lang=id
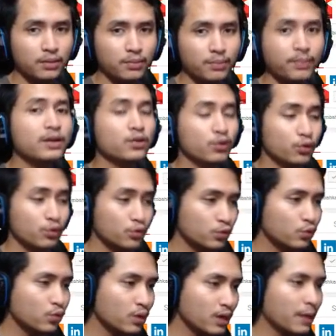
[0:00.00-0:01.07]
menurut
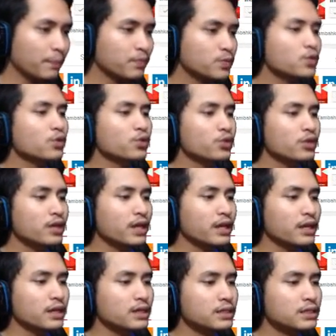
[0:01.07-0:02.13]
gue contohnya kayak